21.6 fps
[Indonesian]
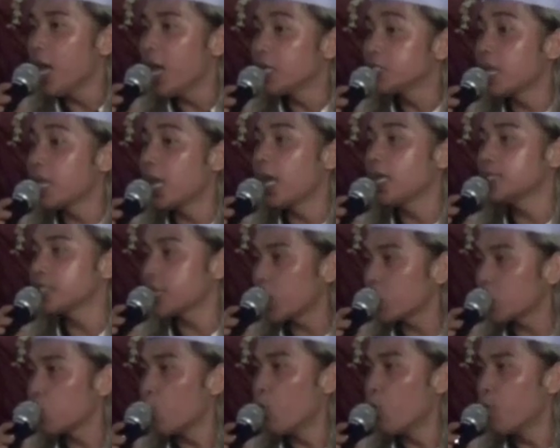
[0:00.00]
salah
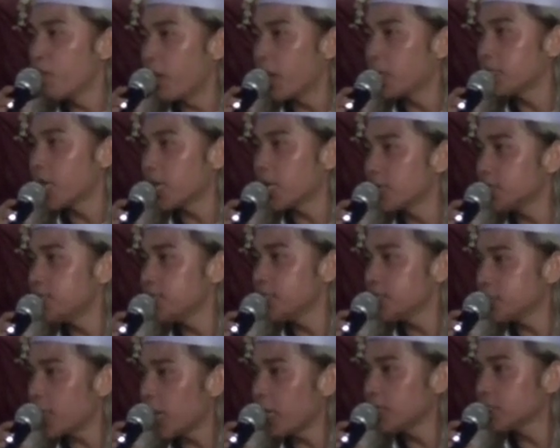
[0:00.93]
satu umat yang
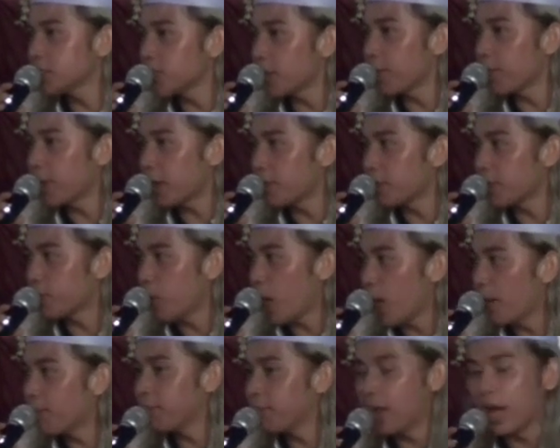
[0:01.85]
dicintain sama Nabi
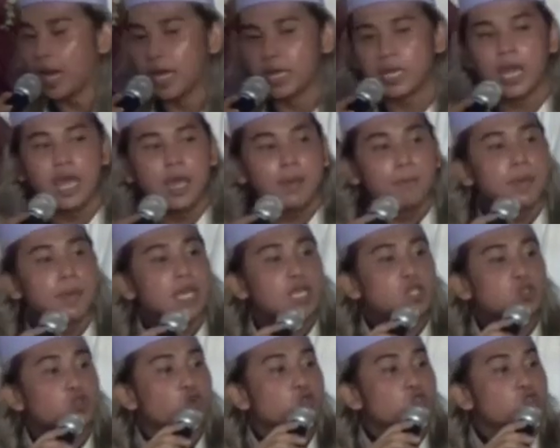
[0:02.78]
Muhammad.
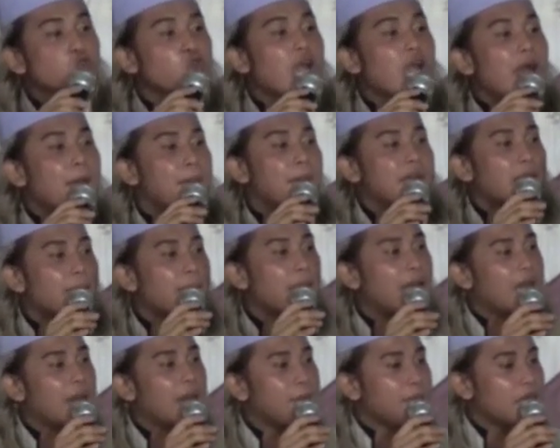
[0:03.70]
Begitu pada
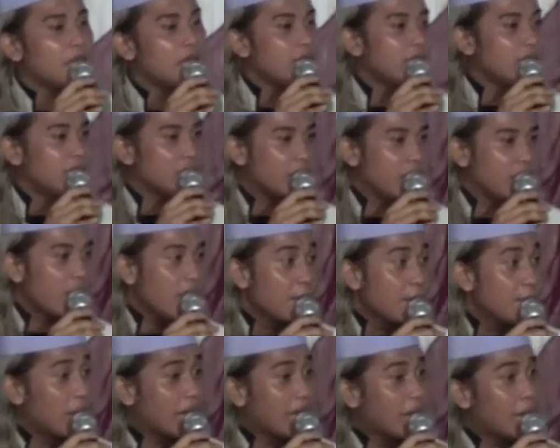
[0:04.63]
malam ini,
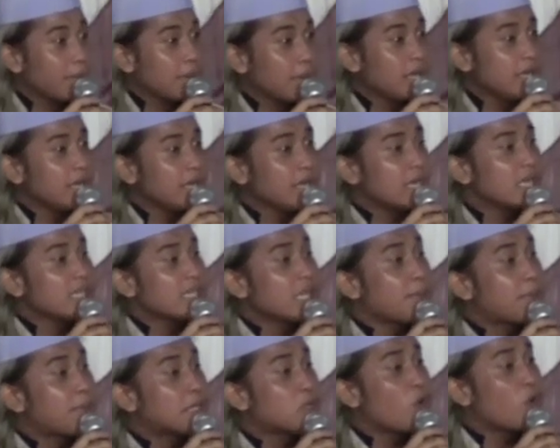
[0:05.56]
malam ini kita
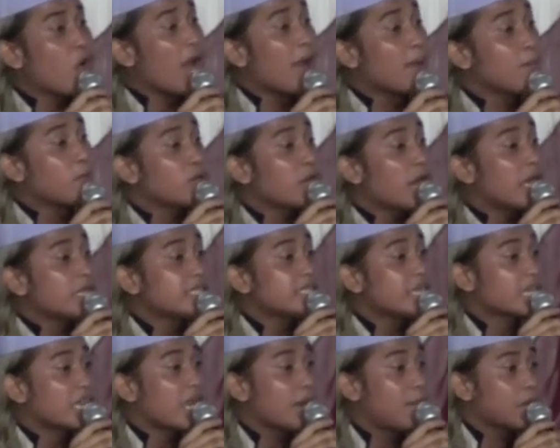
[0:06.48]
berdoa
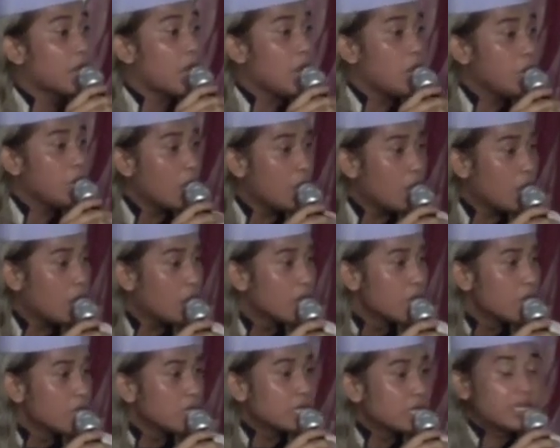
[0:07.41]
munajat kepada Allah
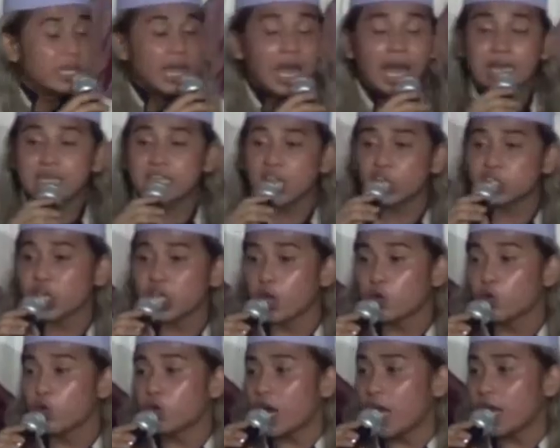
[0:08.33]
dengan
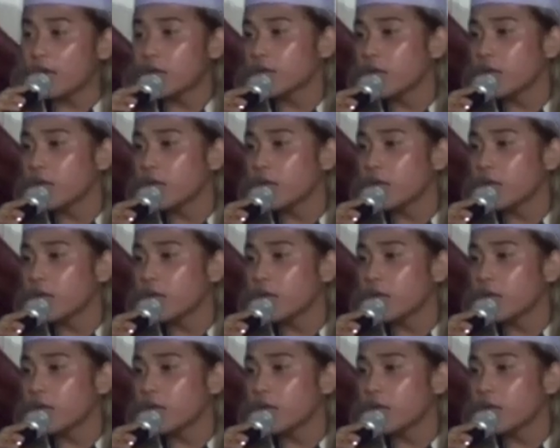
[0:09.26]
taturan.